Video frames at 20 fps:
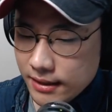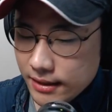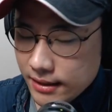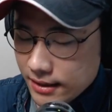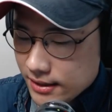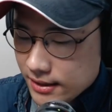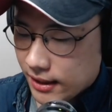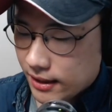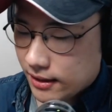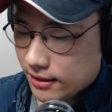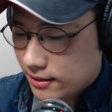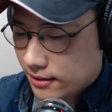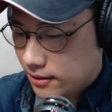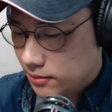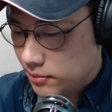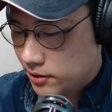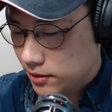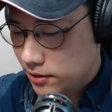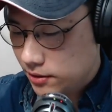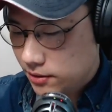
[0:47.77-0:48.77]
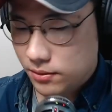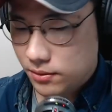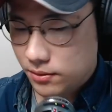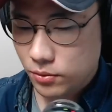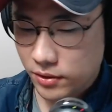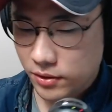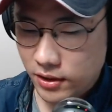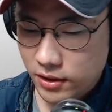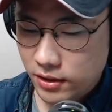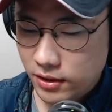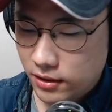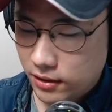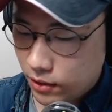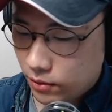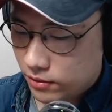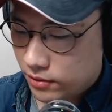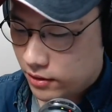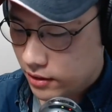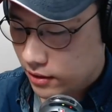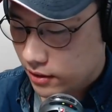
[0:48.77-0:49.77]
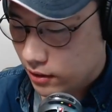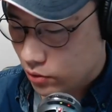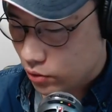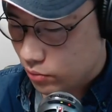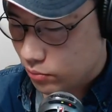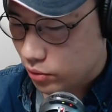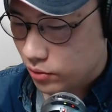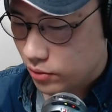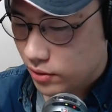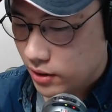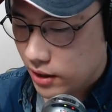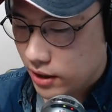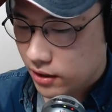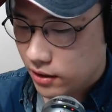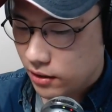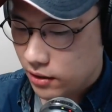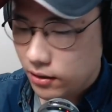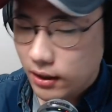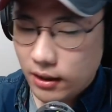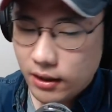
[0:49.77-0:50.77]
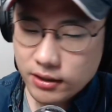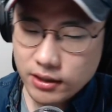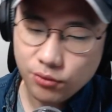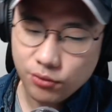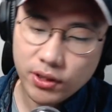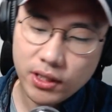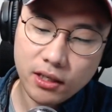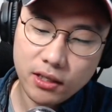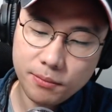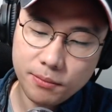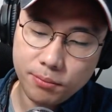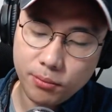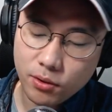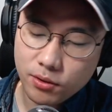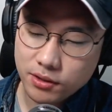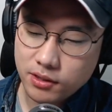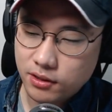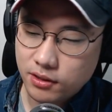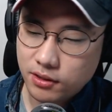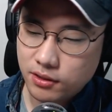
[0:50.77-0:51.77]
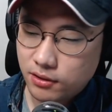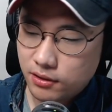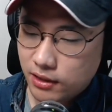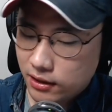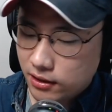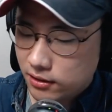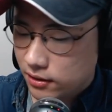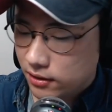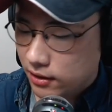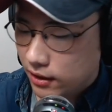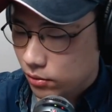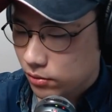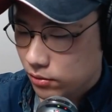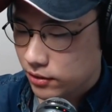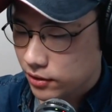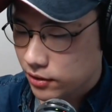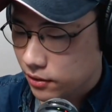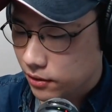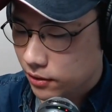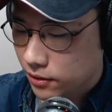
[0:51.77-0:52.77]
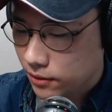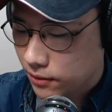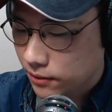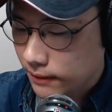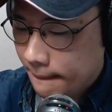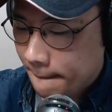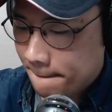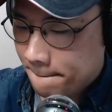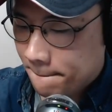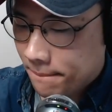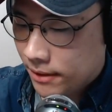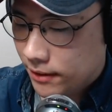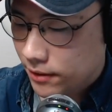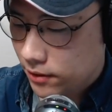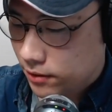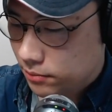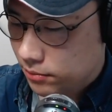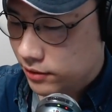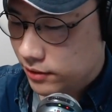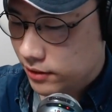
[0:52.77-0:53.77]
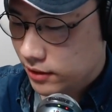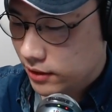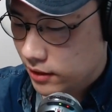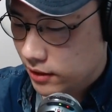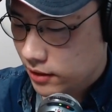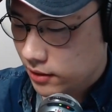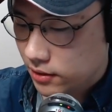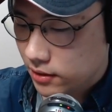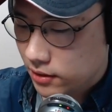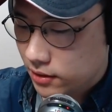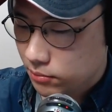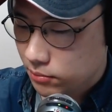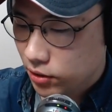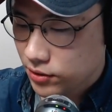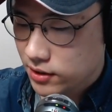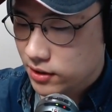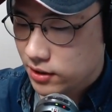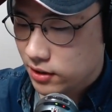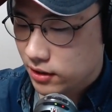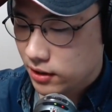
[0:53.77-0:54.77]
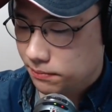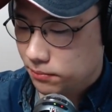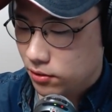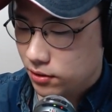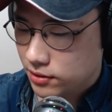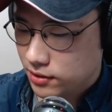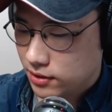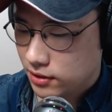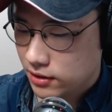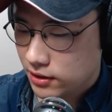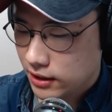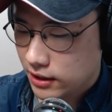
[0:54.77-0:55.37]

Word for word: 자 그러면 오늘 내용을 계속 보도록 할게요. 자 위클리 포커스라는 내용은요. 여러분들이 그 먼슬리 포커스를